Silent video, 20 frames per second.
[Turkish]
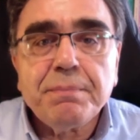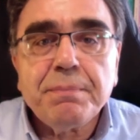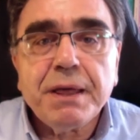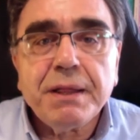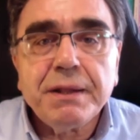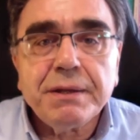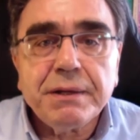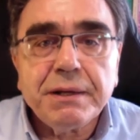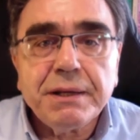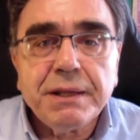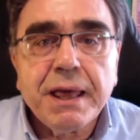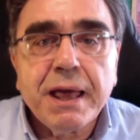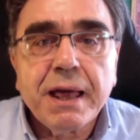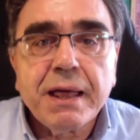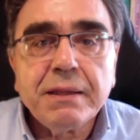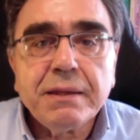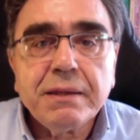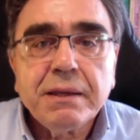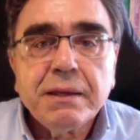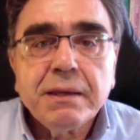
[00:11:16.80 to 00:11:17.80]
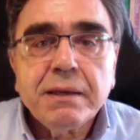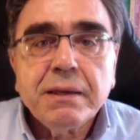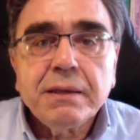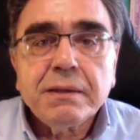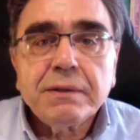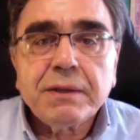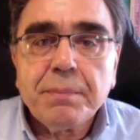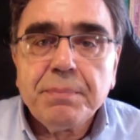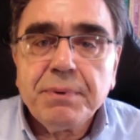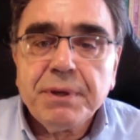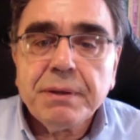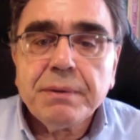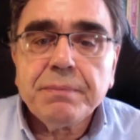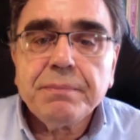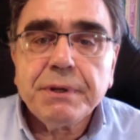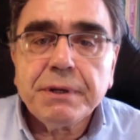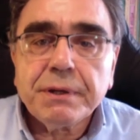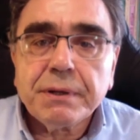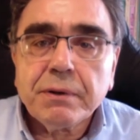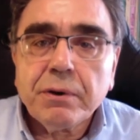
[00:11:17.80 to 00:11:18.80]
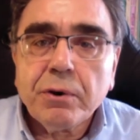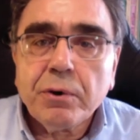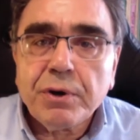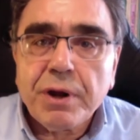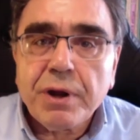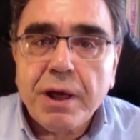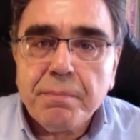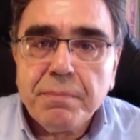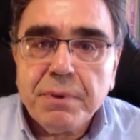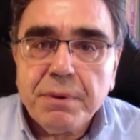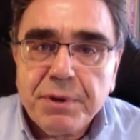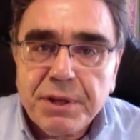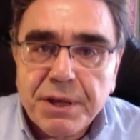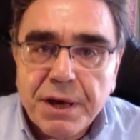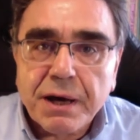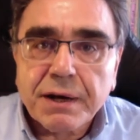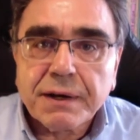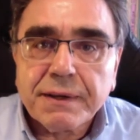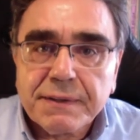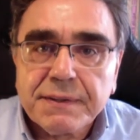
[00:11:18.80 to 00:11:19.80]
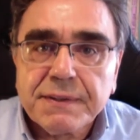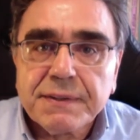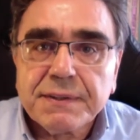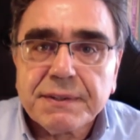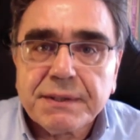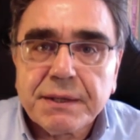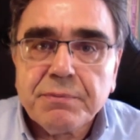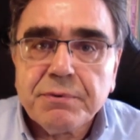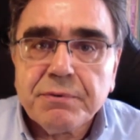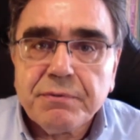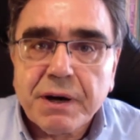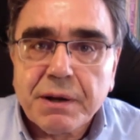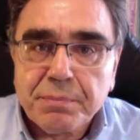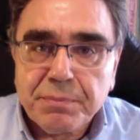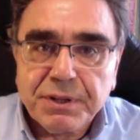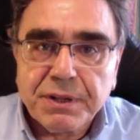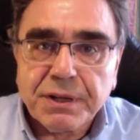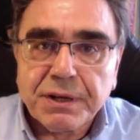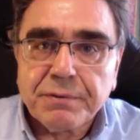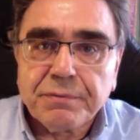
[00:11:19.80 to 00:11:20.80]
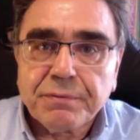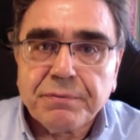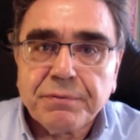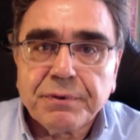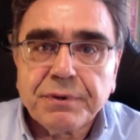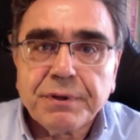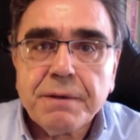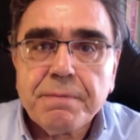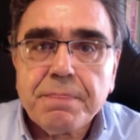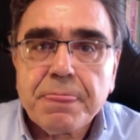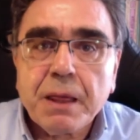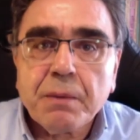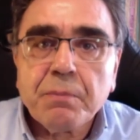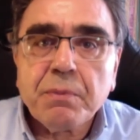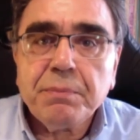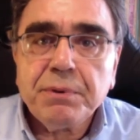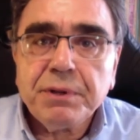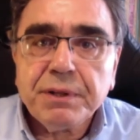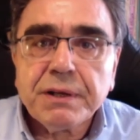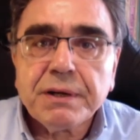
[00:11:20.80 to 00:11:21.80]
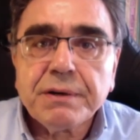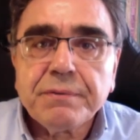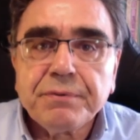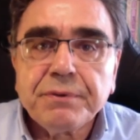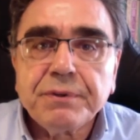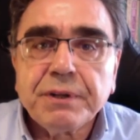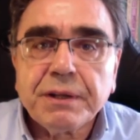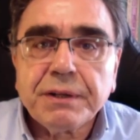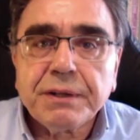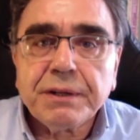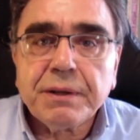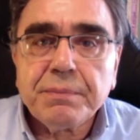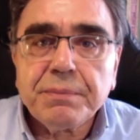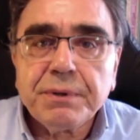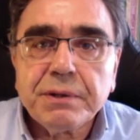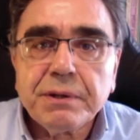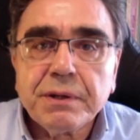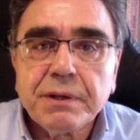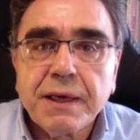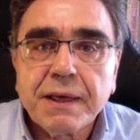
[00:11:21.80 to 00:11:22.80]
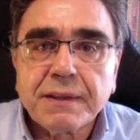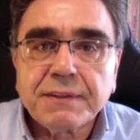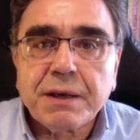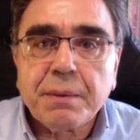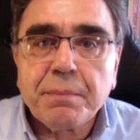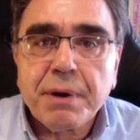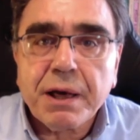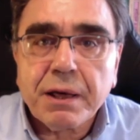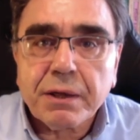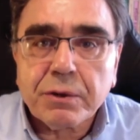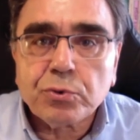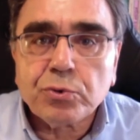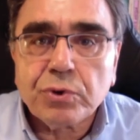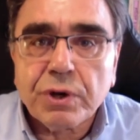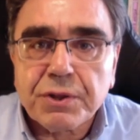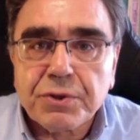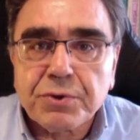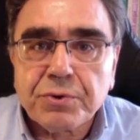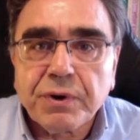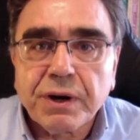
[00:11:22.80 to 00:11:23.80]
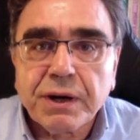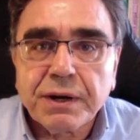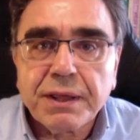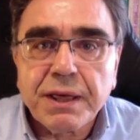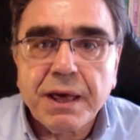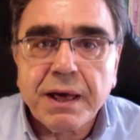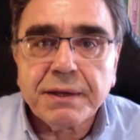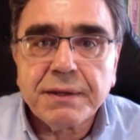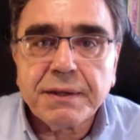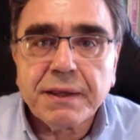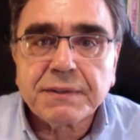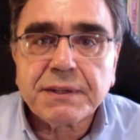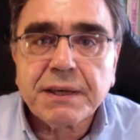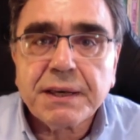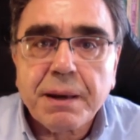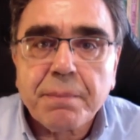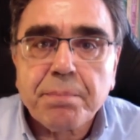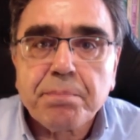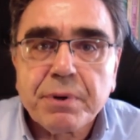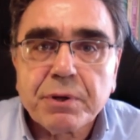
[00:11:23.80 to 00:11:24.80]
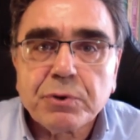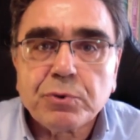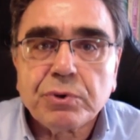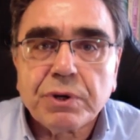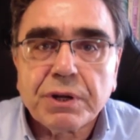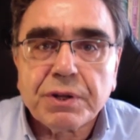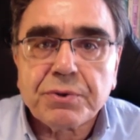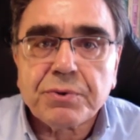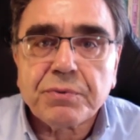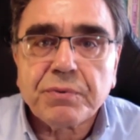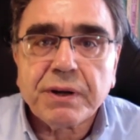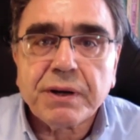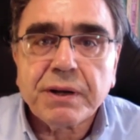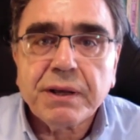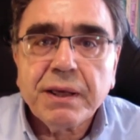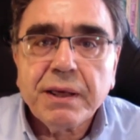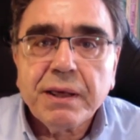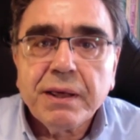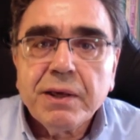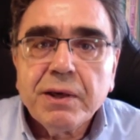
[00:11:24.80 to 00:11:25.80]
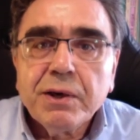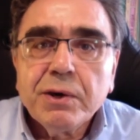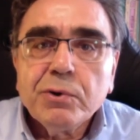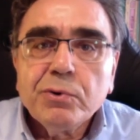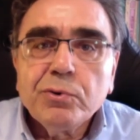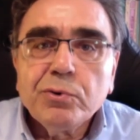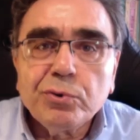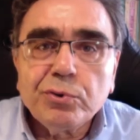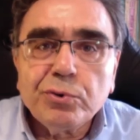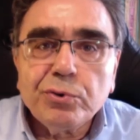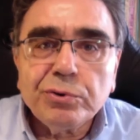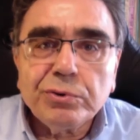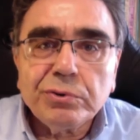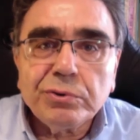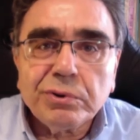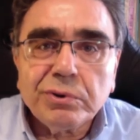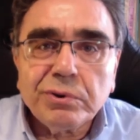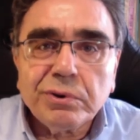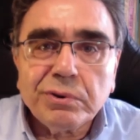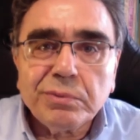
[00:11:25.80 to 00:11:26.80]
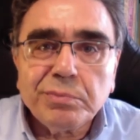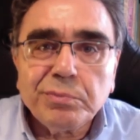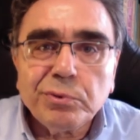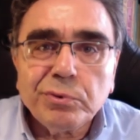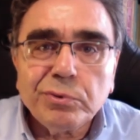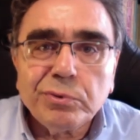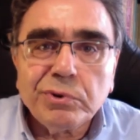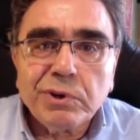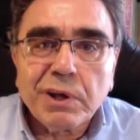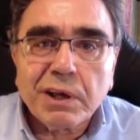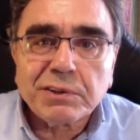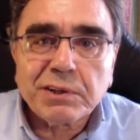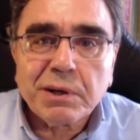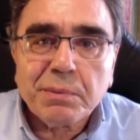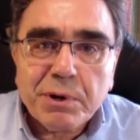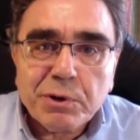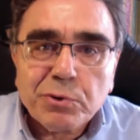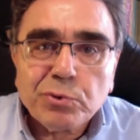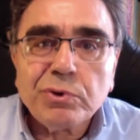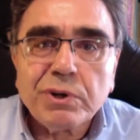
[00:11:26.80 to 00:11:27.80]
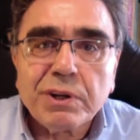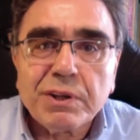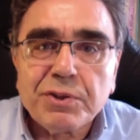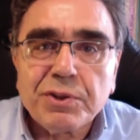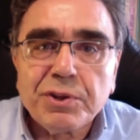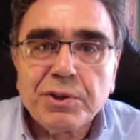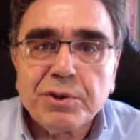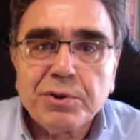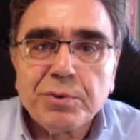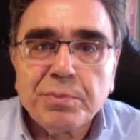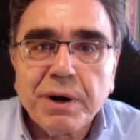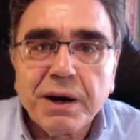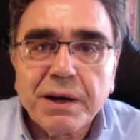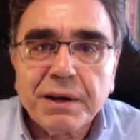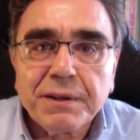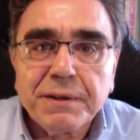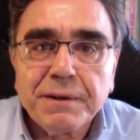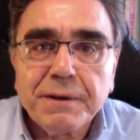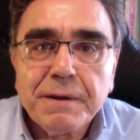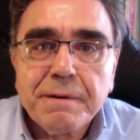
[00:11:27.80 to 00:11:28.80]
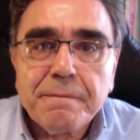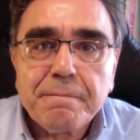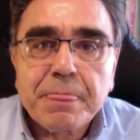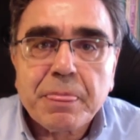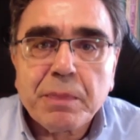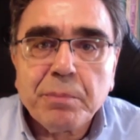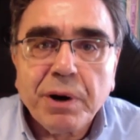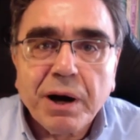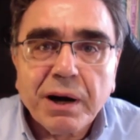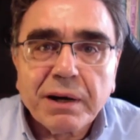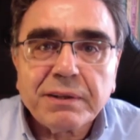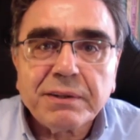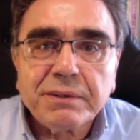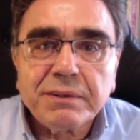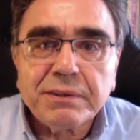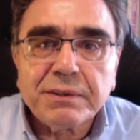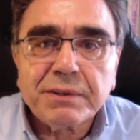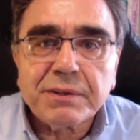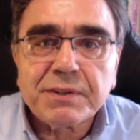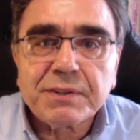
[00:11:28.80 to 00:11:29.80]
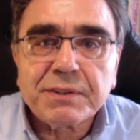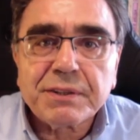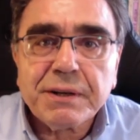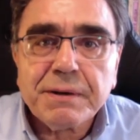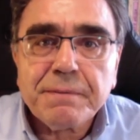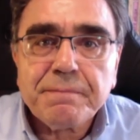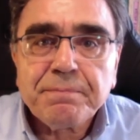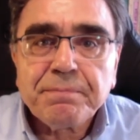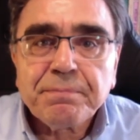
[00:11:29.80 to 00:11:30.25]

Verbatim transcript: belirleyen Tabii bir önemli bir yargı sistemi var bir tarafında ama bir tarafında da bir yasama süreci var. Yani yasa yapma süreci var. Hukukun bu yasama süreci itibariyle baktığımızda